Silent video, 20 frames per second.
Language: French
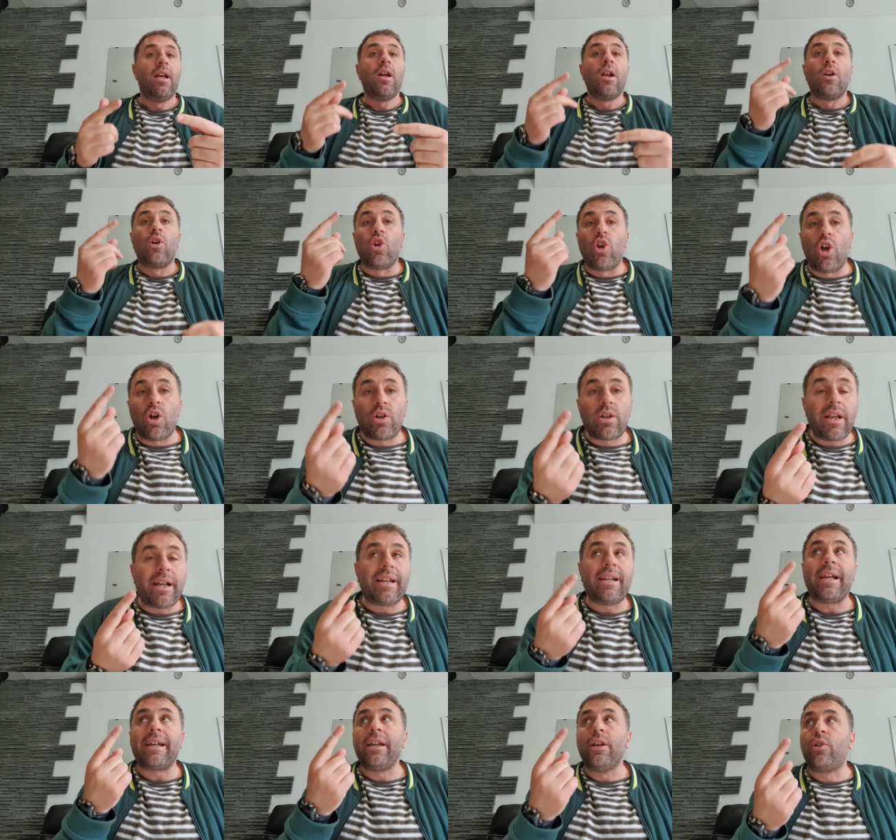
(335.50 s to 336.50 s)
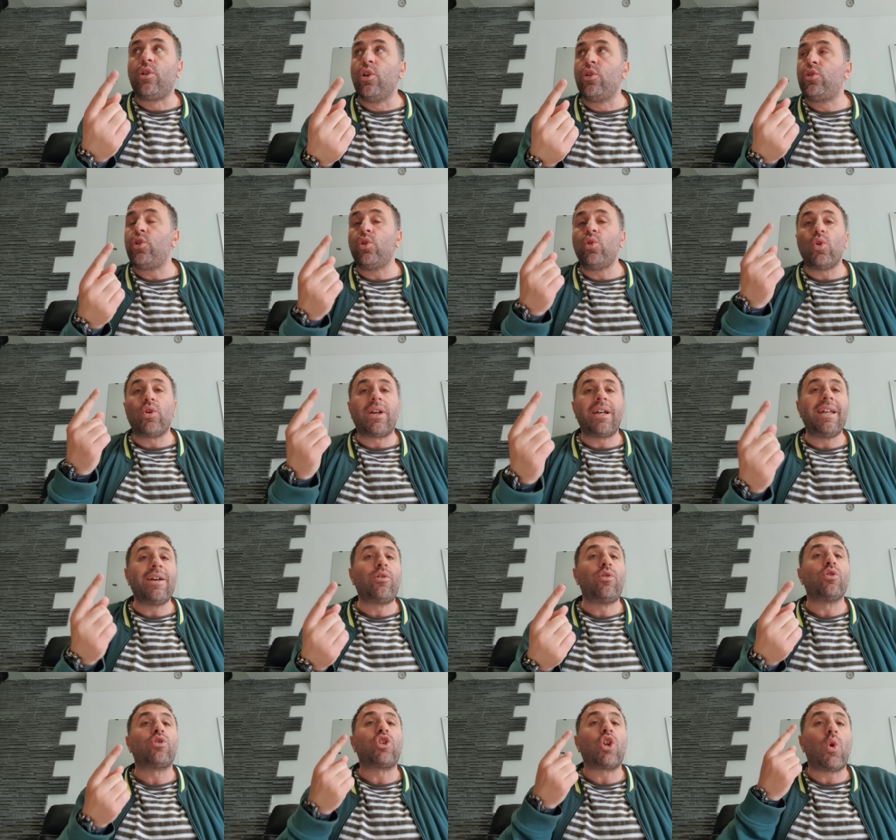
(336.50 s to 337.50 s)
l'agriculture ne crée
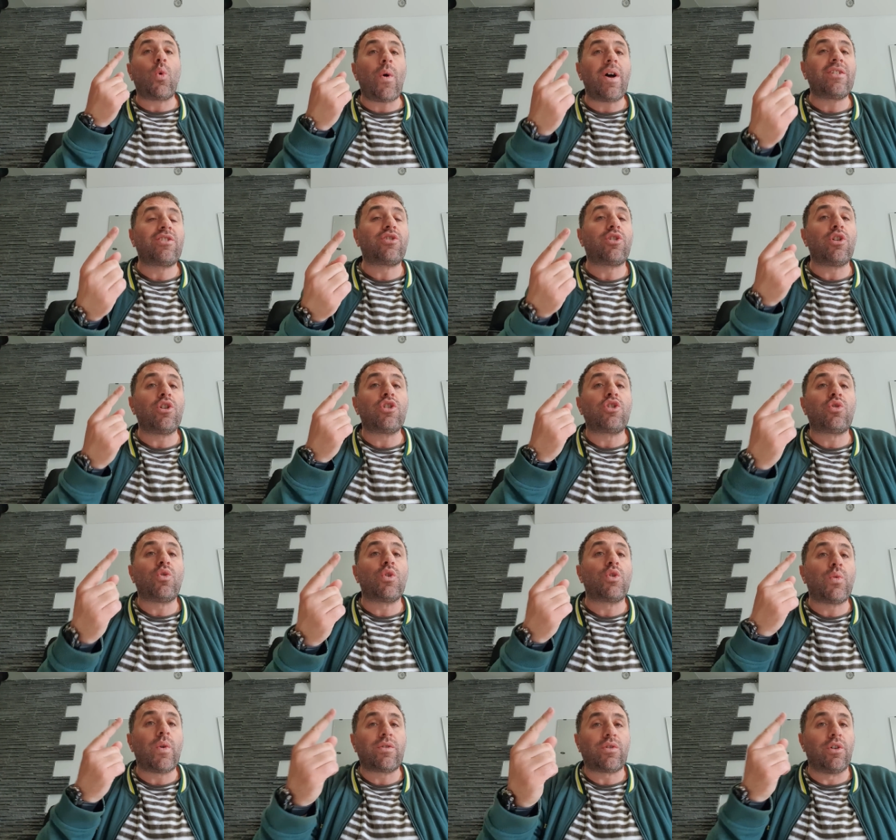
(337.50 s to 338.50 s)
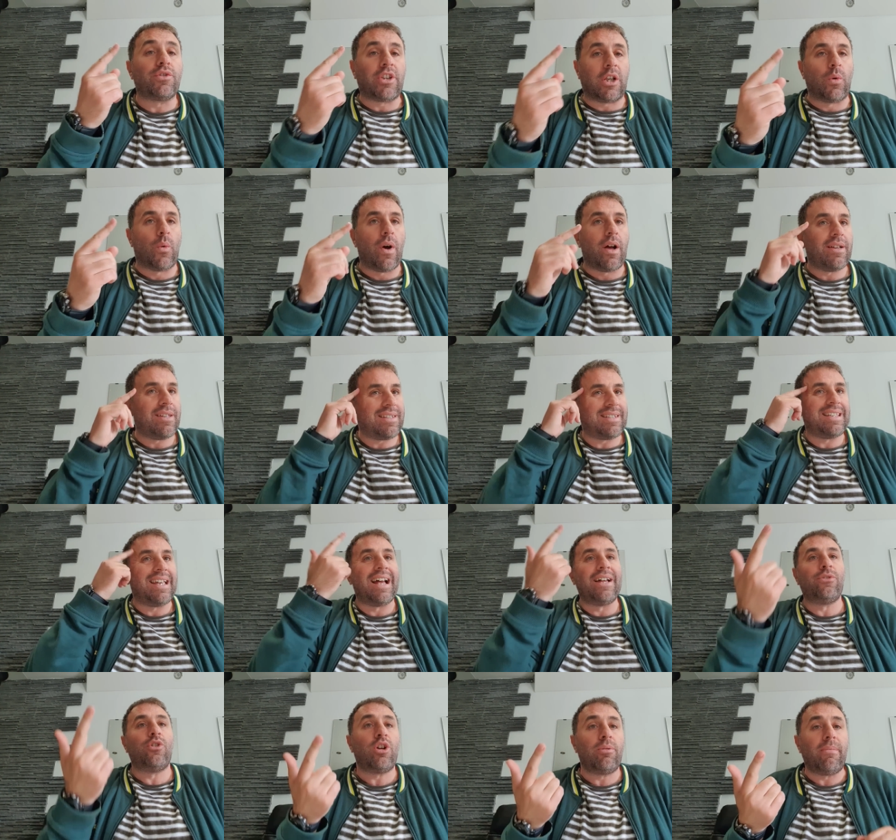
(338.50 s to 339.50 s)
que 363. C'est
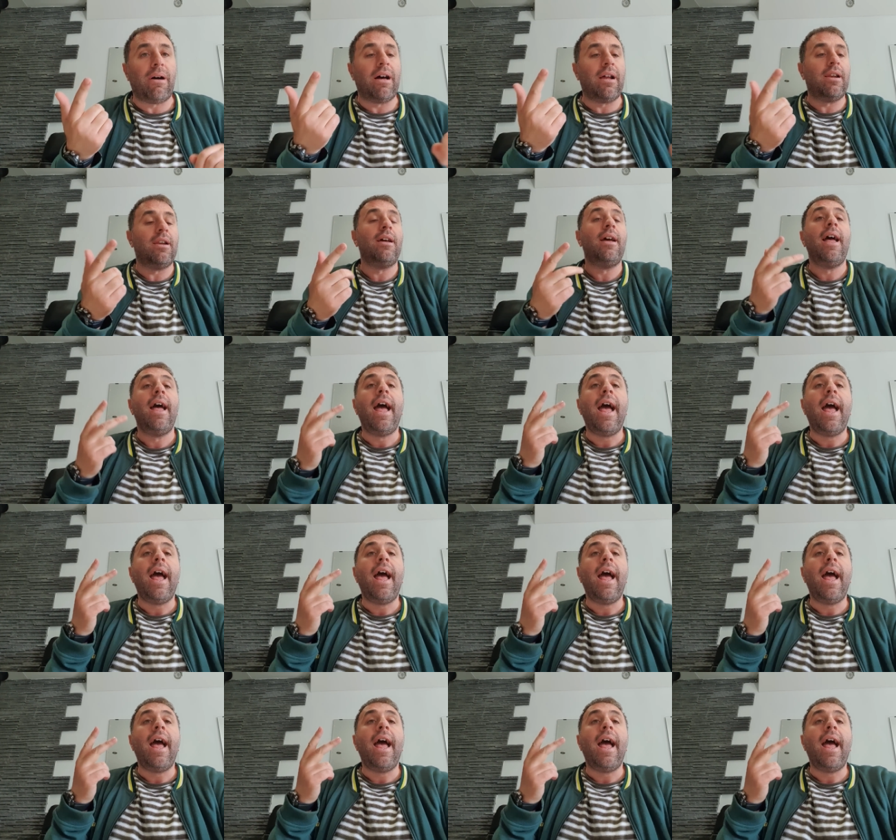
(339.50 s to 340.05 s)
anormal.